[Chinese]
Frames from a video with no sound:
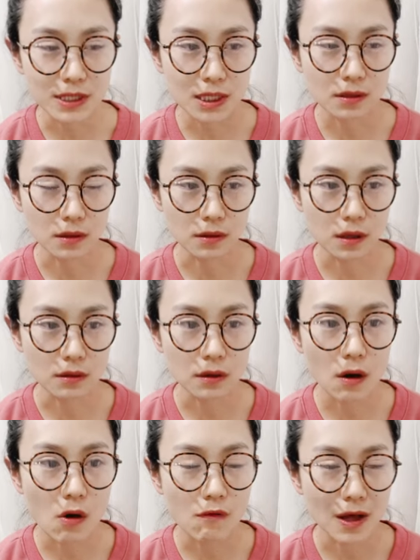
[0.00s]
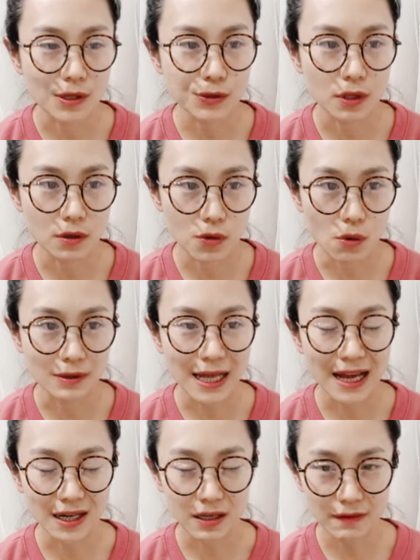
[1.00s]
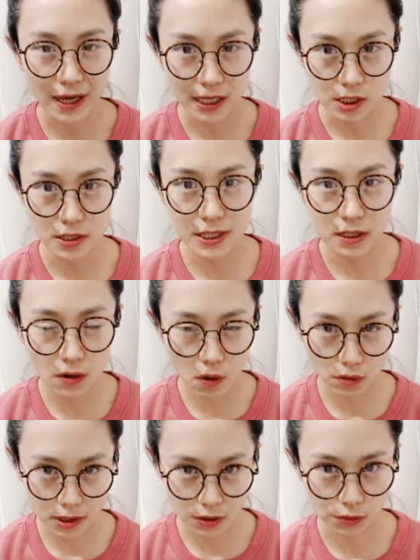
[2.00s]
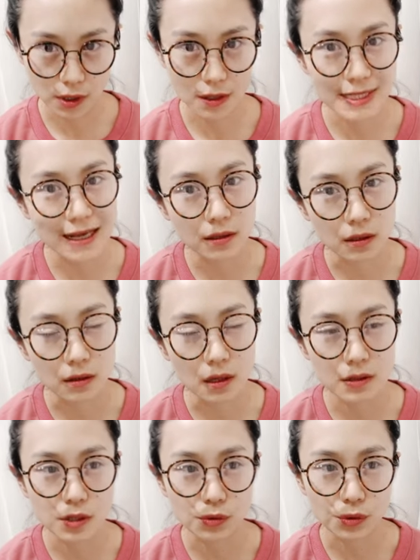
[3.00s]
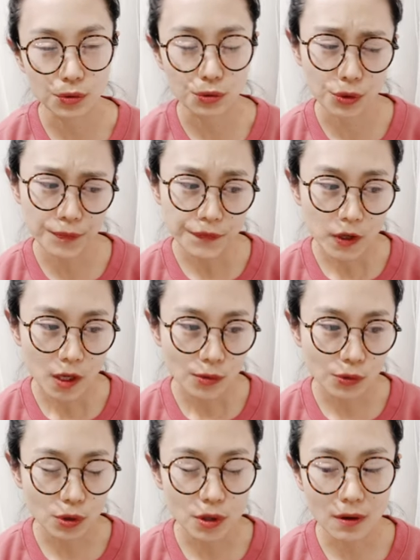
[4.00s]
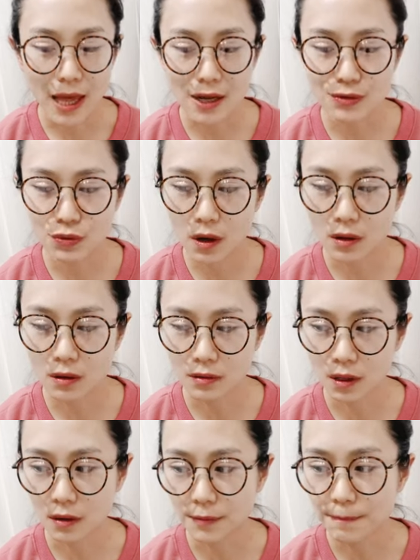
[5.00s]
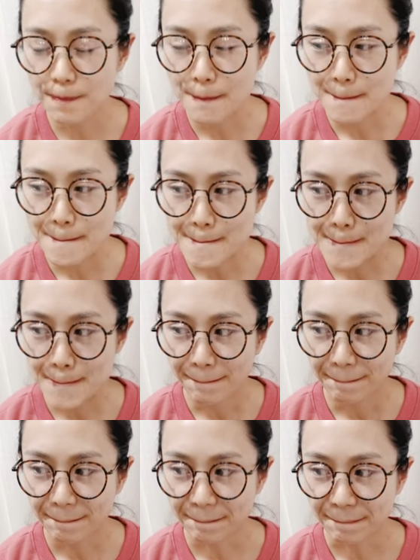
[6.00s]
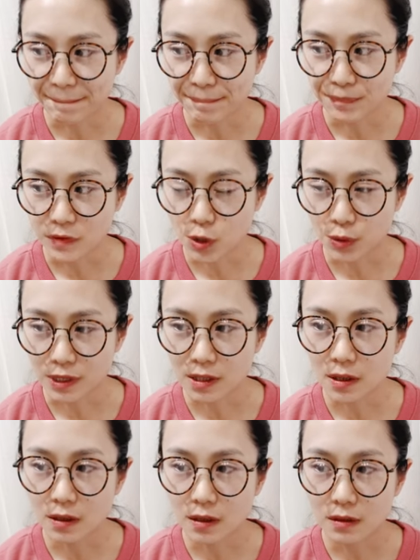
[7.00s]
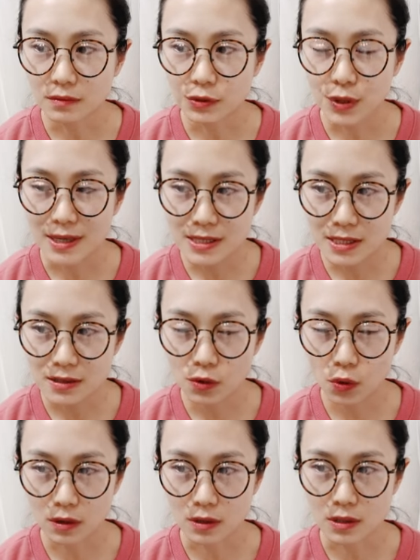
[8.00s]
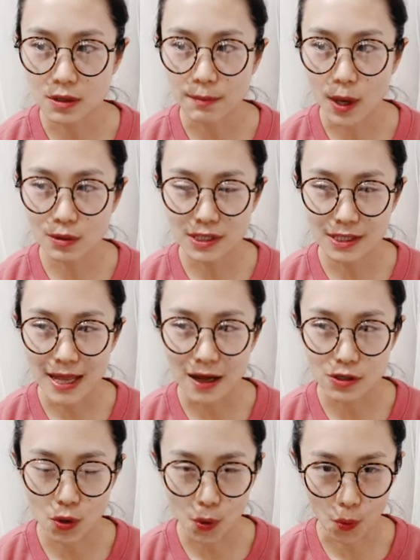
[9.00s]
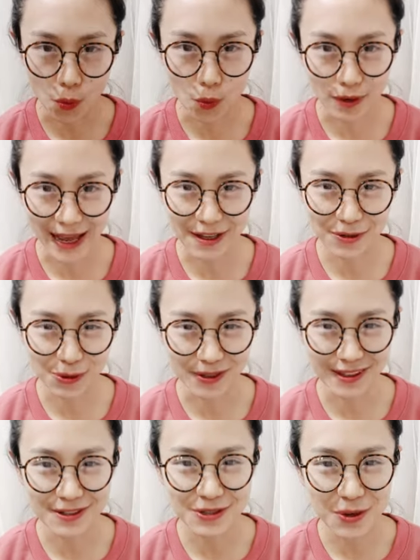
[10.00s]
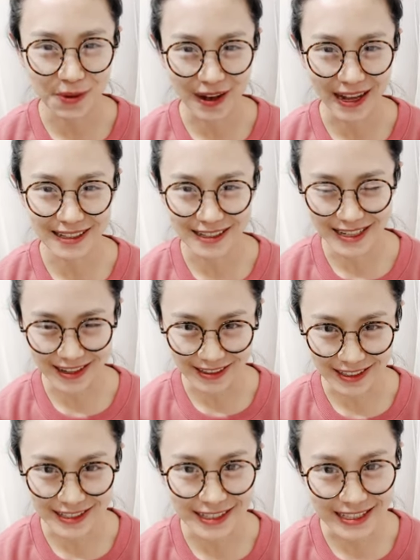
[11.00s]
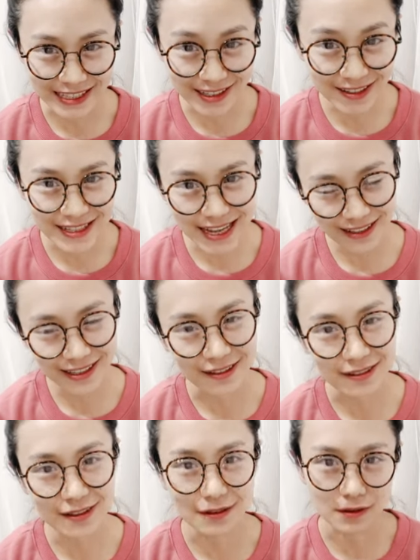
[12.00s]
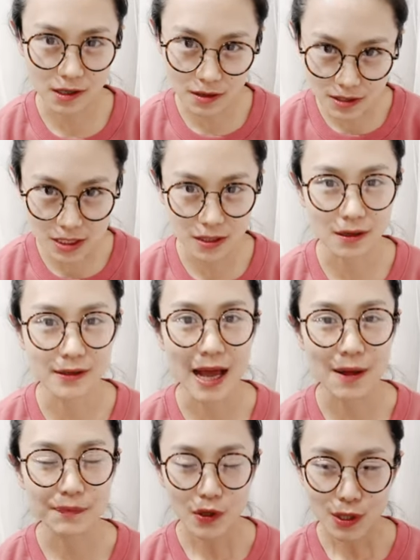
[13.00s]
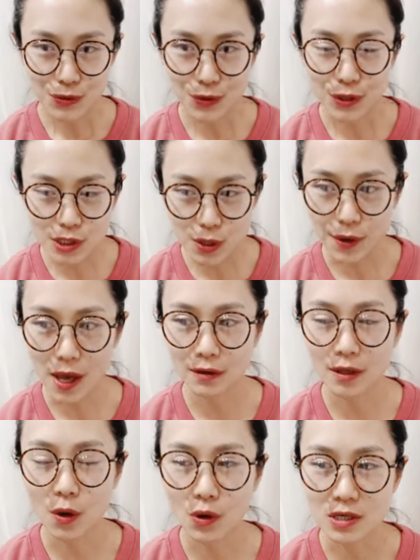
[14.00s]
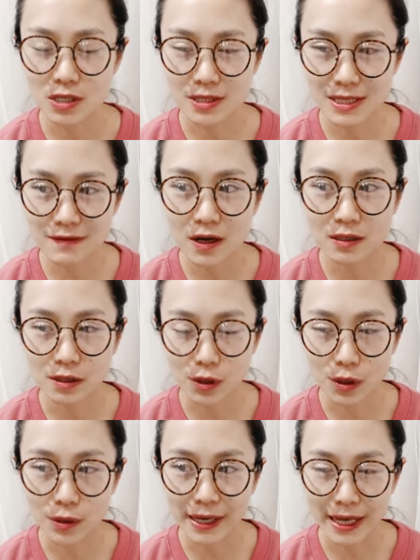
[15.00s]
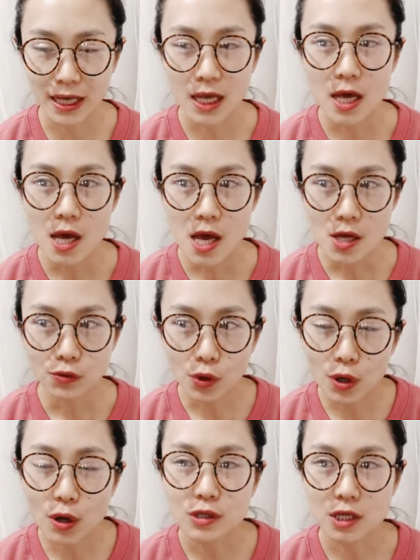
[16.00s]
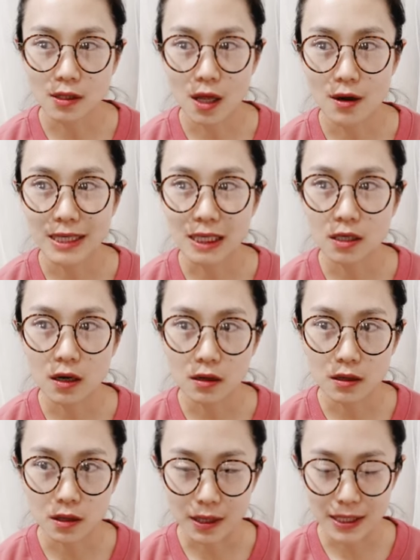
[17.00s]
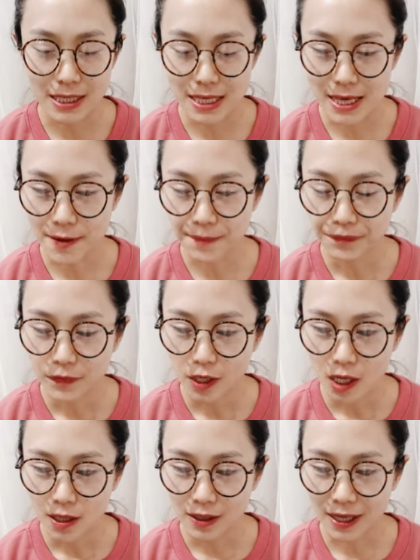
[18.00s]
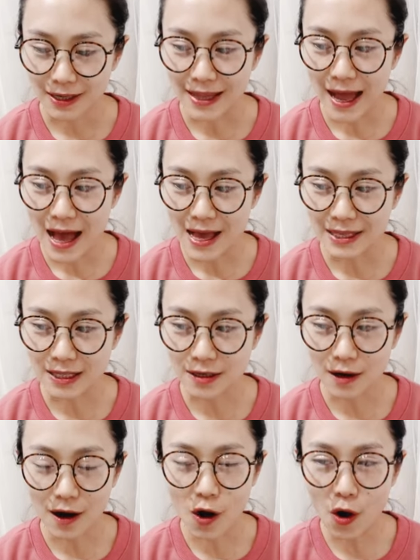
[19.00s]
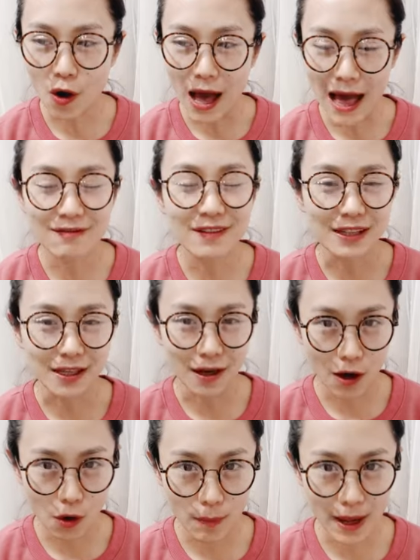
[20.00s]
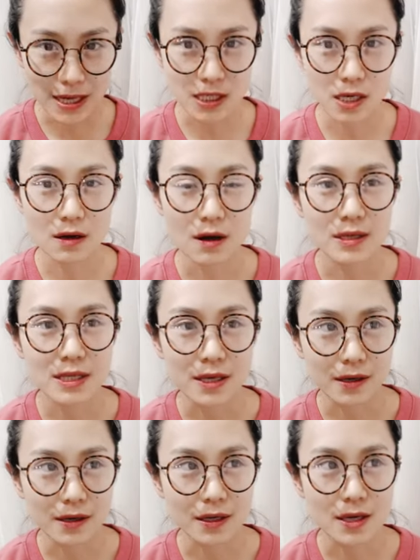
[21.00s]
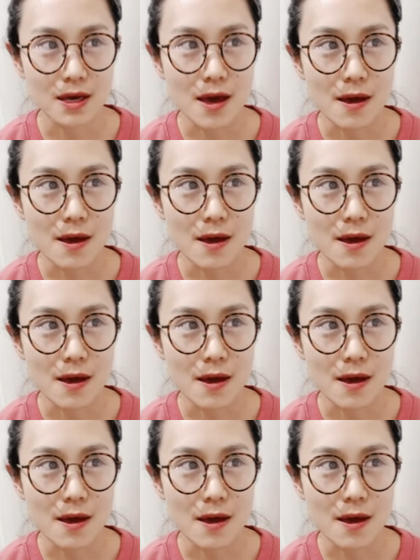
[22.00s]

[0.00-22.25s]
见得能够完全的容纳另外一只新狗进入到家庭，而且对于多肉来说，可能。嗯，有一个更全新或者是没有其他宠物来夺得宠爱的这样的一个家庭，可能更适合它。所以首要呢，我是希望能够给多肉找到一个可以给它一个后安稳的后半生，而且可以。